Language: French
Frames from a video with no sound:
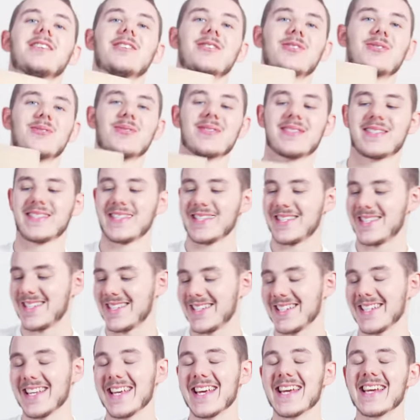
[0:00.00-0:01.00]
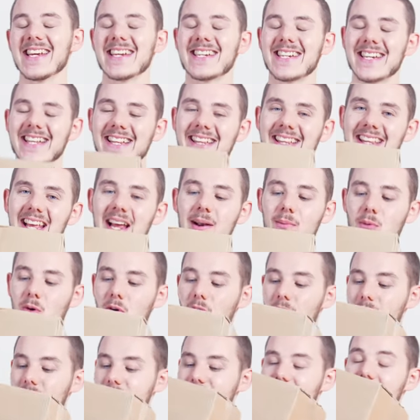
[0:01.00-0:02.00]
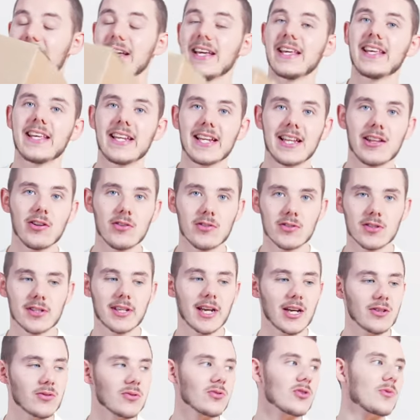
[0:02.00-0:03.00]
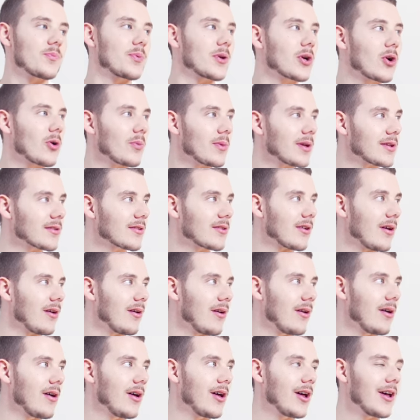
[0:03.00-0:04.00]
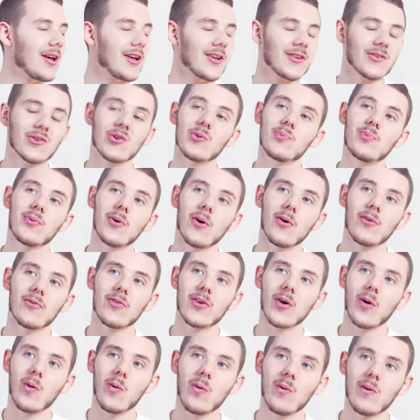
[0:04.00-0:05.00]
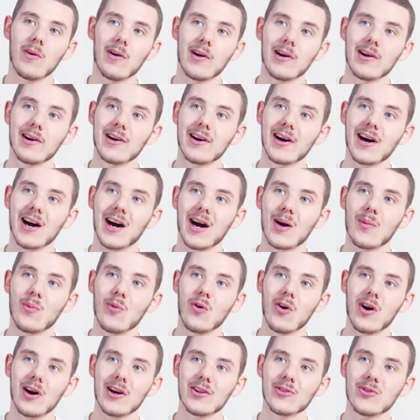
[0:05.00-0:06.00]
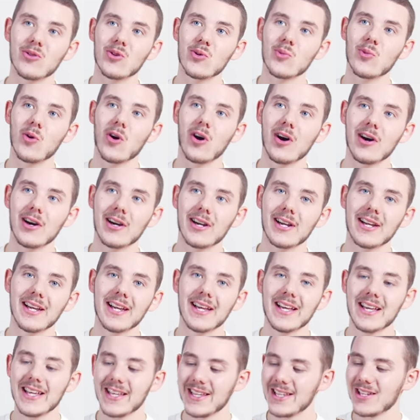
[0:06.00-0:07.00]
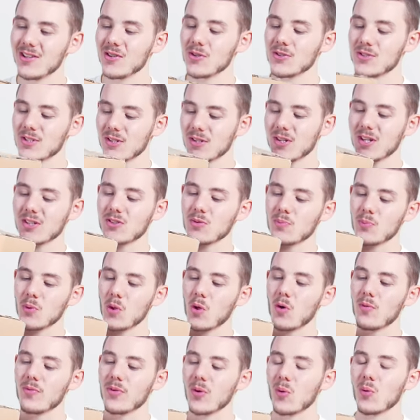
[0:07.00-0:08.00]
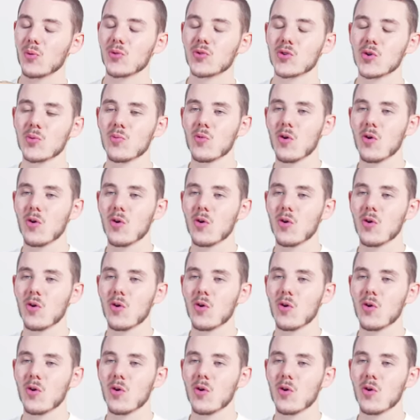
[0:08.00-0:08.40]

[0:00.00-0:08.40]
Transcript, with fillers: Juste ici. Et j'ai tellement hâte. Il est dans ce carton depuis combien de temps Depuis environ un mois, deux mois. Il est dans un carton pendant environ deux